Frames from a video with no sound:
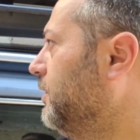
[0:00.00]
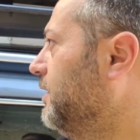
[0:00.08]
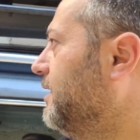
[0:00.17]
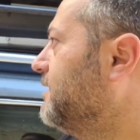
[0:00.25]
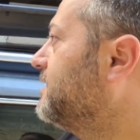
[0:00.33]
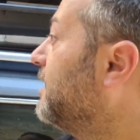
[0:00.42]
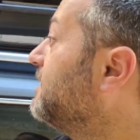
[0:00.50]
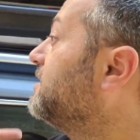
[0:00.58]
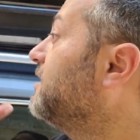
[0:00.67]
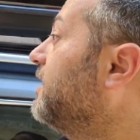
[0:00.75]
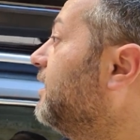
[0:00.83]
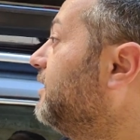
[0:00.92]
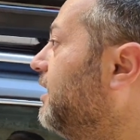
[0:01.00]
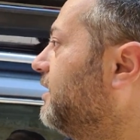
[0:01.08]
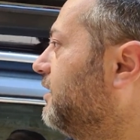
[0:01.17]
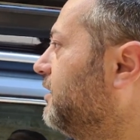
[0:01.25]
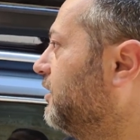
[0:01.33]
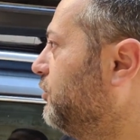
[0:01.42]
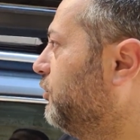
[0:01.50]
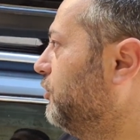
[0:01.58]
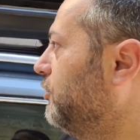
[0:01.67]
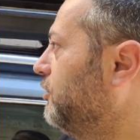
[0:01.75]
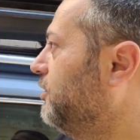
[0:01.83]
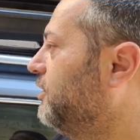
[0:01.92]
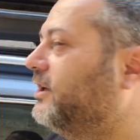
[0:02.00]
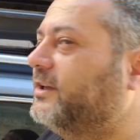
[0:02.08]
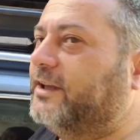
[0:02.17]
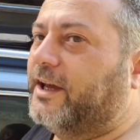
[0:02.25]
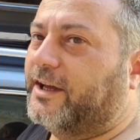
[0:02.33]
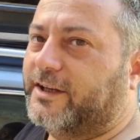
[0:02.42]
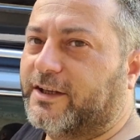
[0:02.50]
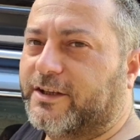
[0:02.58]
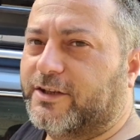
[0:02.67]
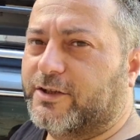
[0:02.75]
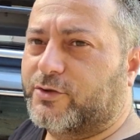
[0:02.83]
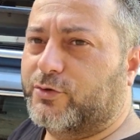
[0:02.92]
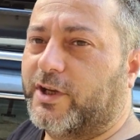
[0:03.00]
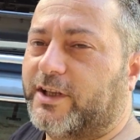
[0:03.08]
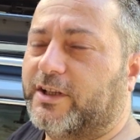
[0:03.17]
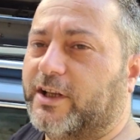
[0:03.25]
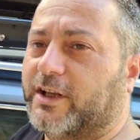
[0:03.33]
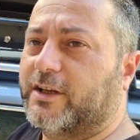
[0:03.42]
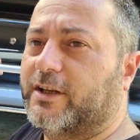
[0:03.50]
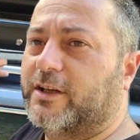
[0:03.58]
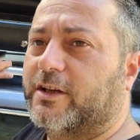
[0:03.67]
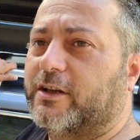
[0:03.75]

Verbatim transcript: Evet. Sadece seyahatlerde tabii değil mi? Yani e, sürekli Amacı uygun